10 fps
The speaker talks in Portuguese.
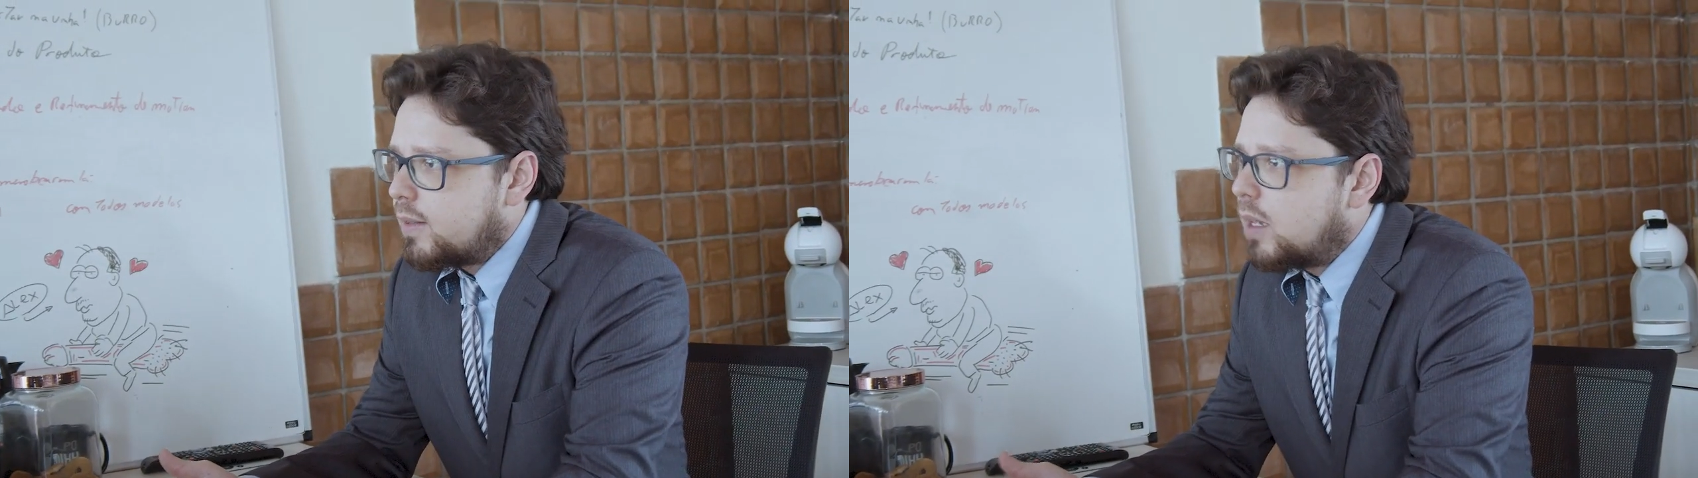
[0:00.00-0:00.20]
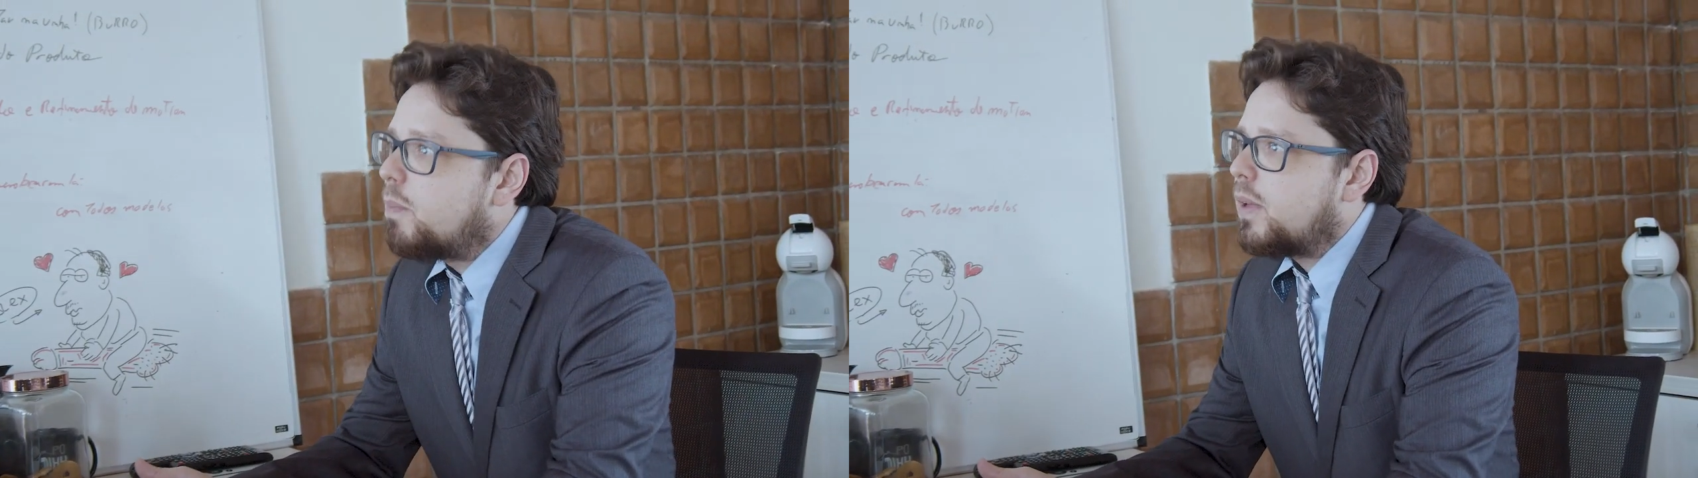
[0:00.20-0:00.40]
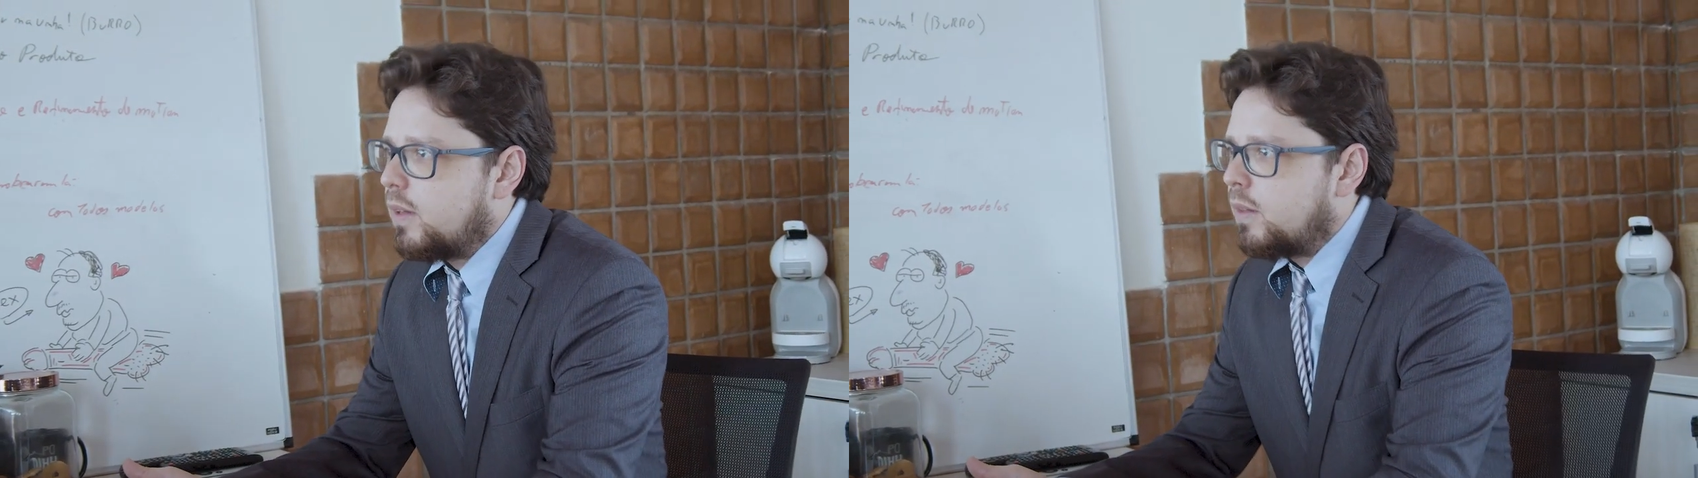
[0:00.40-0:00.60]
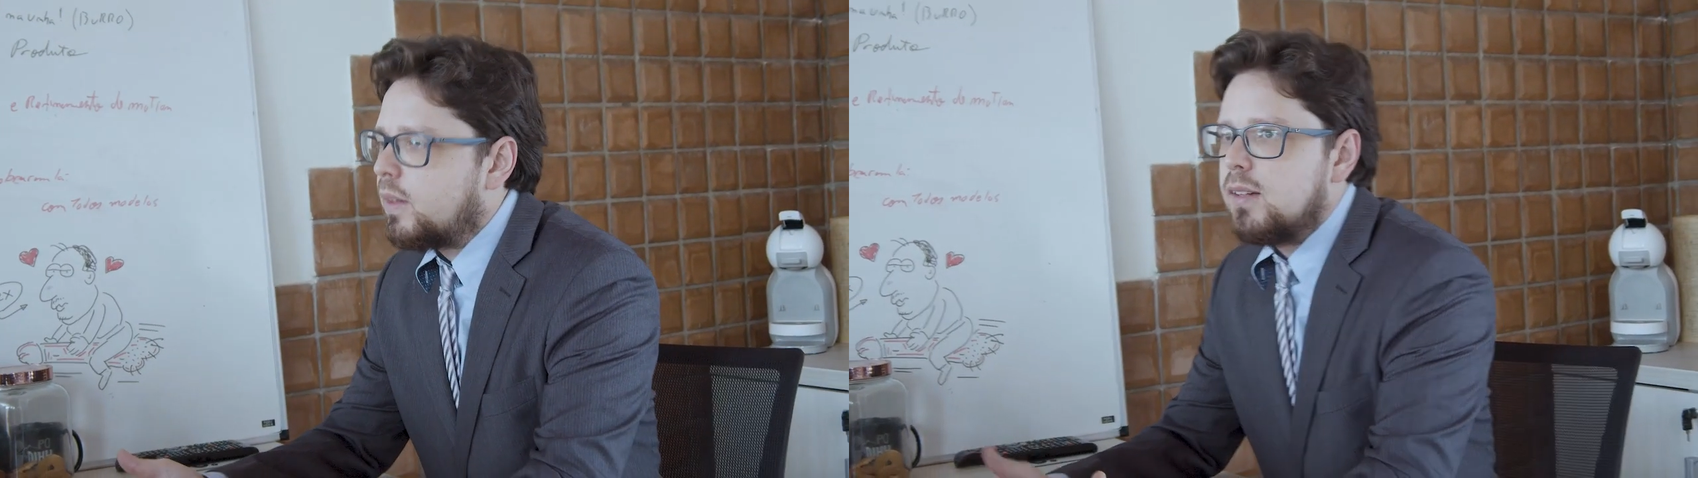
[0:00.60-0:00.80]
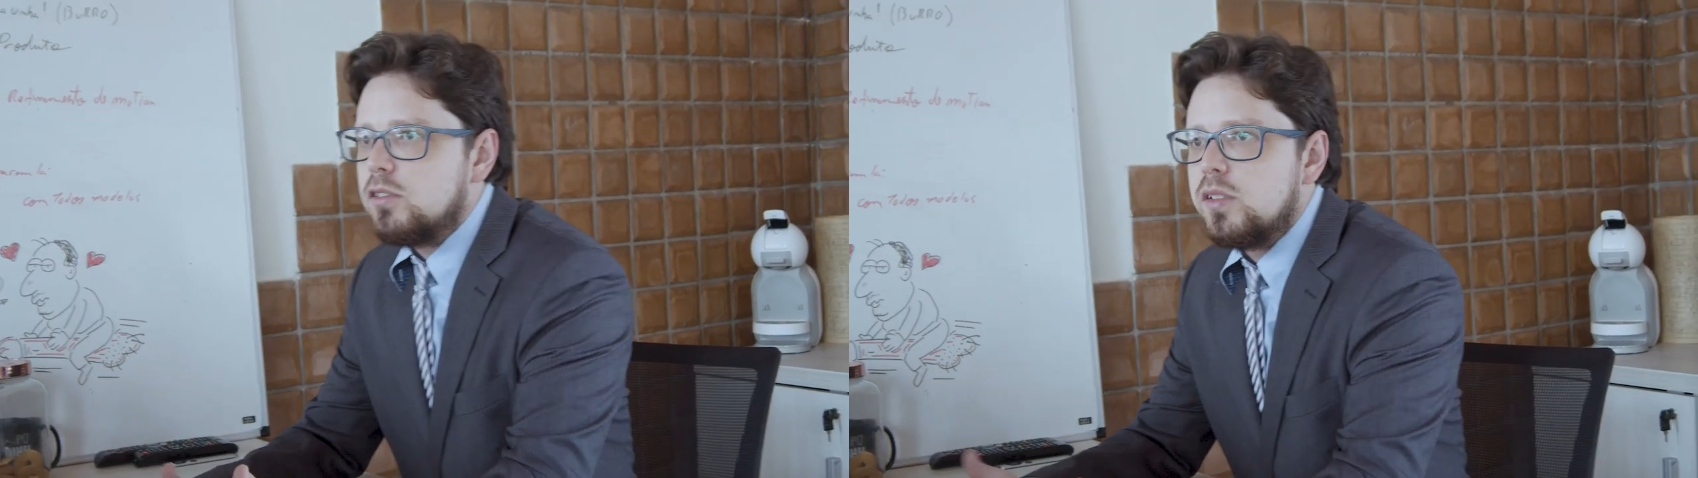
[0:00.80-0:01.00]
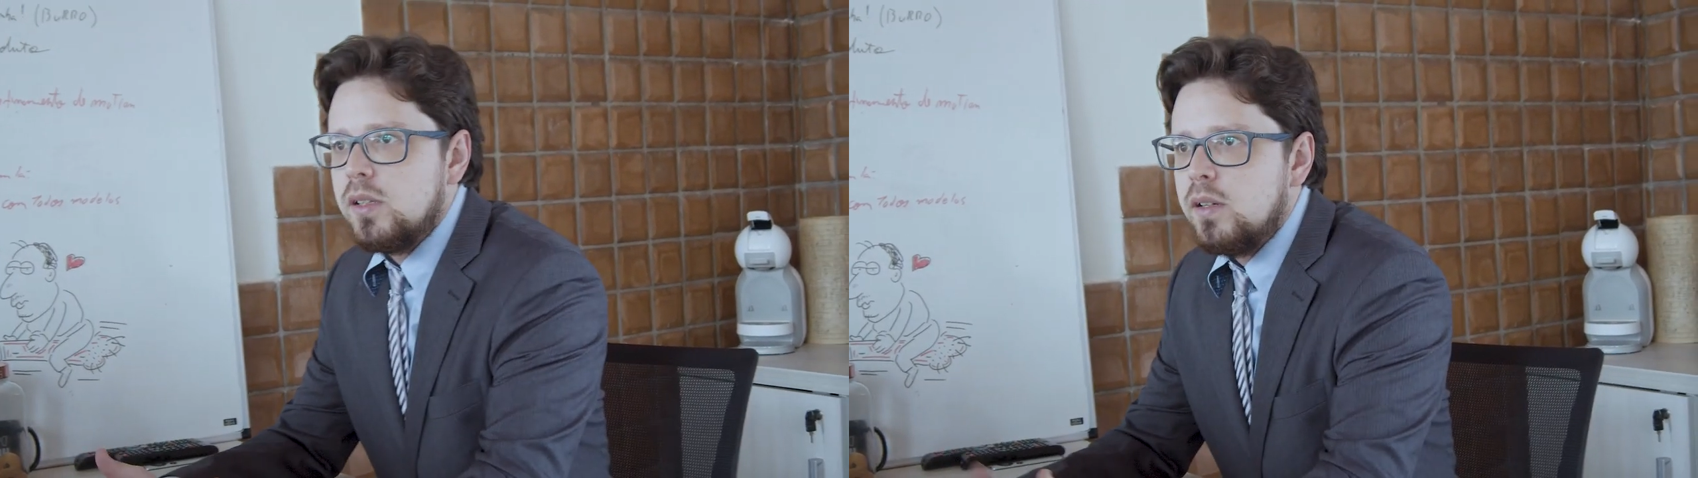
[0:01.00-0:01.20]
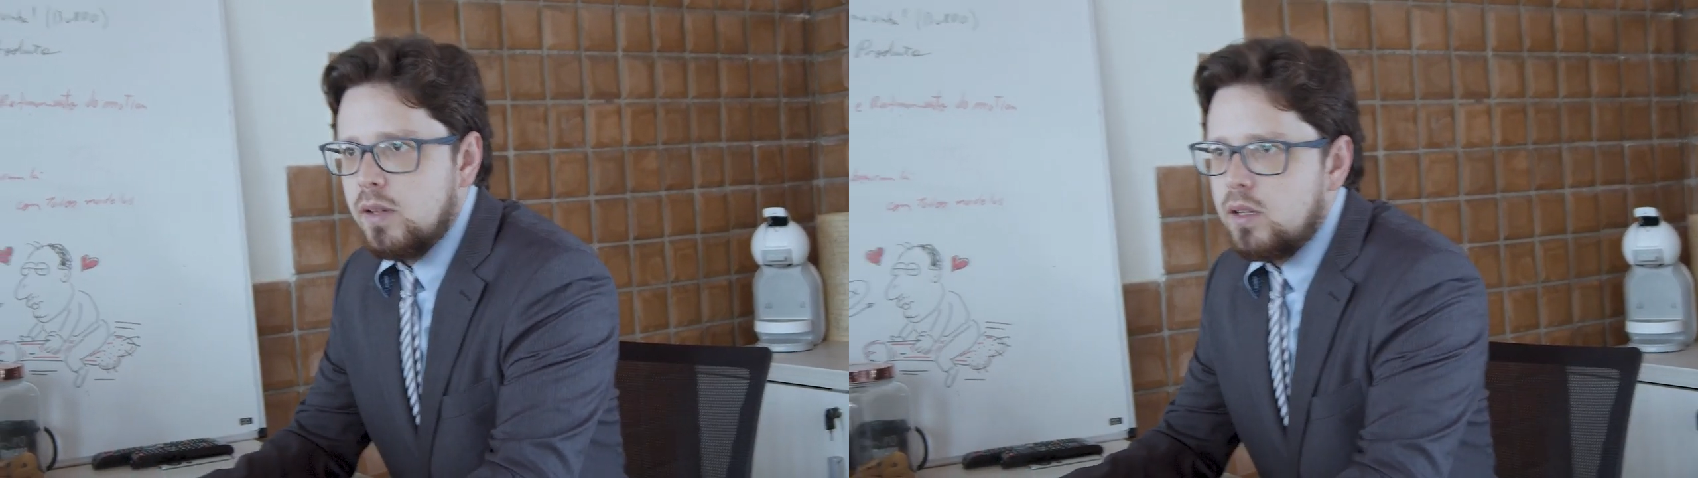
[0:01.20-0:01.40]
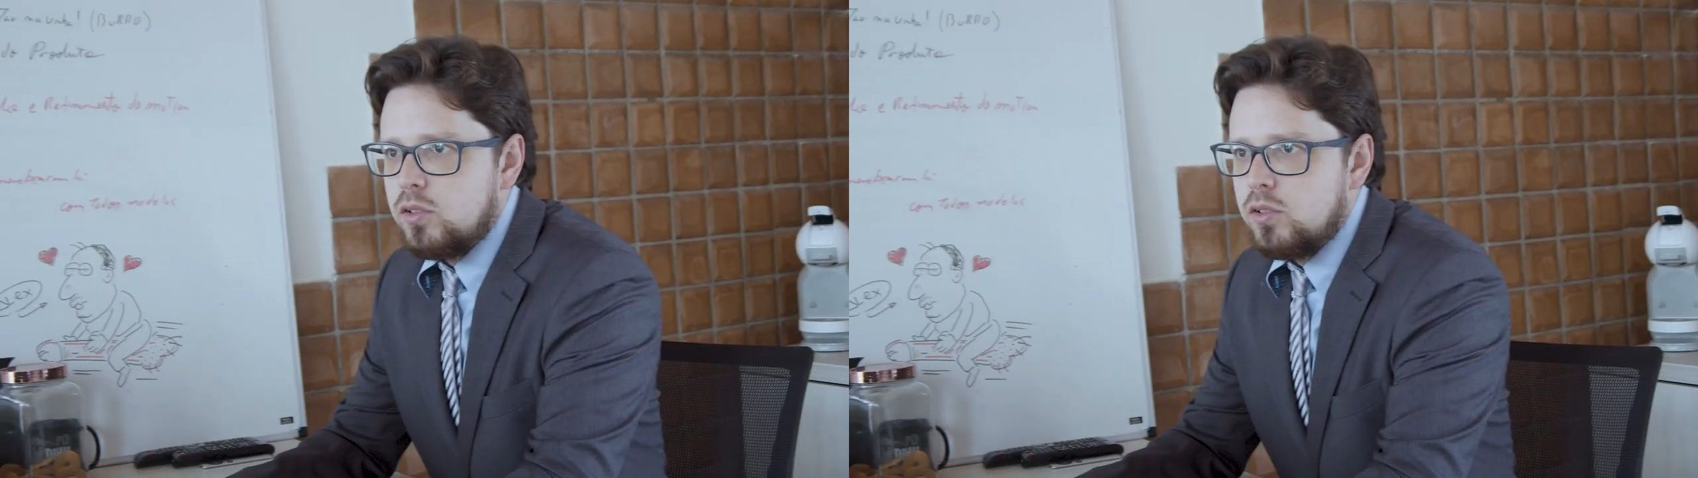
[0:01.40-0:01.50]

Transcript: representar vocês, é